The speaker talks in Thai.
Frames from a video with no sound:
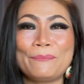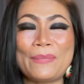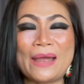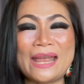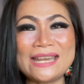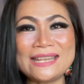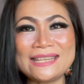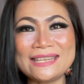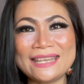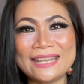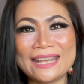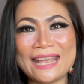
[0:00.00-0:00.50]
เป็
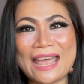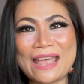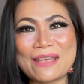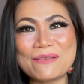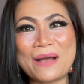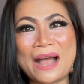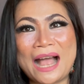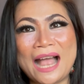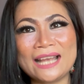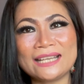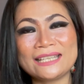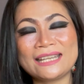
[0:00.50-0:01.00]
นยังไง
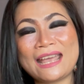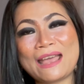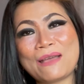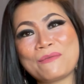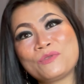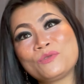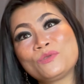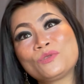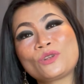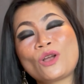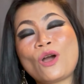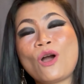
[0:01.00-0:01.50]
บ้างนะคะ
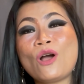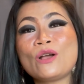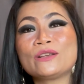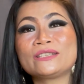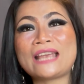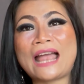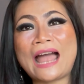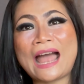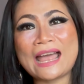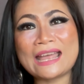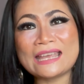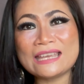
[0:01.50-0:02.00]
มนุษย์ก็
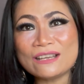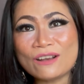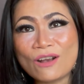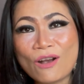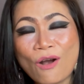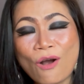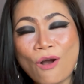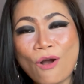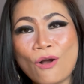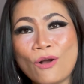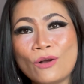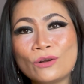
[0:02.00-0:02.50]
ใช้
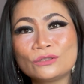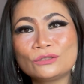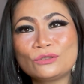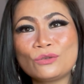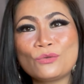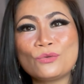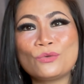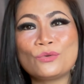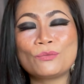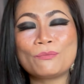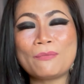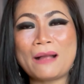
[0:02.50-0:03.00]
ของ
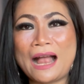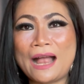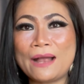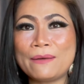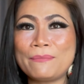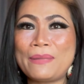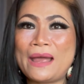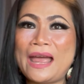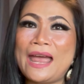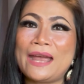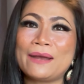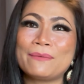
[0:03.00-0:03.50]
ถูกบ้าง
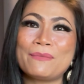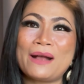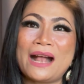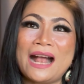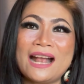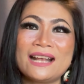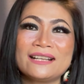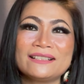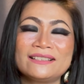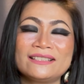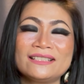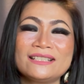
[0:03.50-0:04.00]
แพง
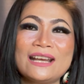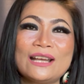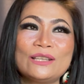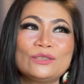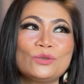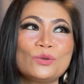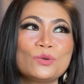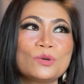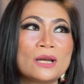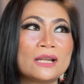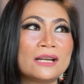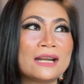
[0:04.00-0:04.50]
บ้างเสื้อ
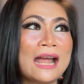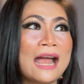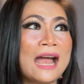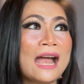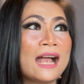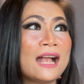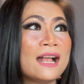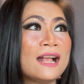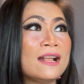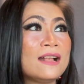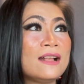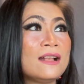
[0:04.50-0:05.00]
ตัว
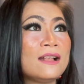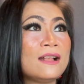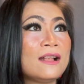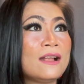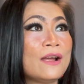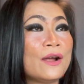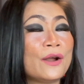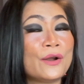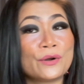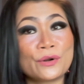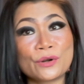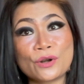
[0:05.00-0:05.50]
ละ
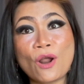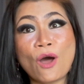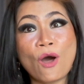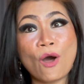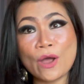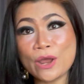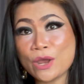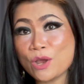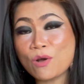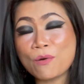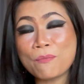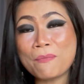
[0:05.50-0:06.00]
ร้
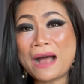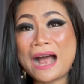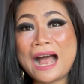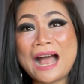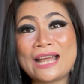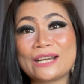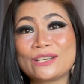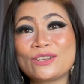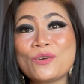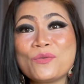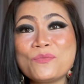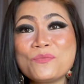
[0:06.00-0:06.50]
อยกว่า
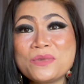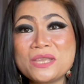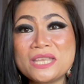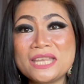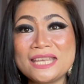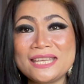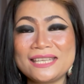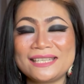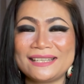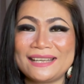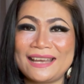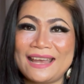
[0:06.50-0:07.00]
บาทก็มี
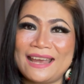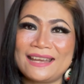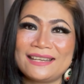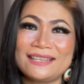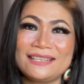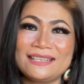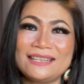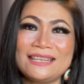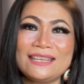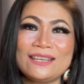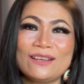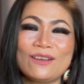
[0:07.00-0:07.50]
นะคะ
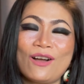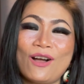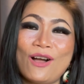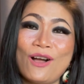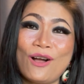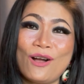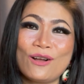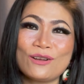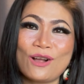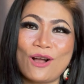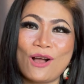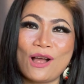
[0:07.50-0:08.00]
ที่นี่ก็
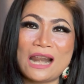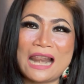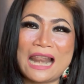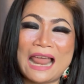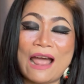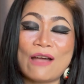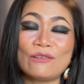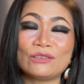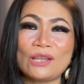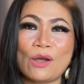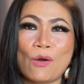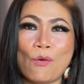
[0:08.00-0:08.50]
ก็
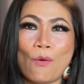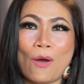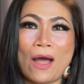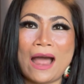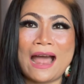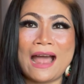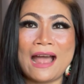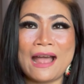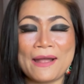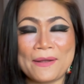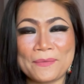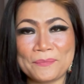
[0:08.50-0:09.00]
แล้วแต่
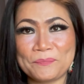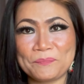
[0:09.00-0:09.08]
ว่า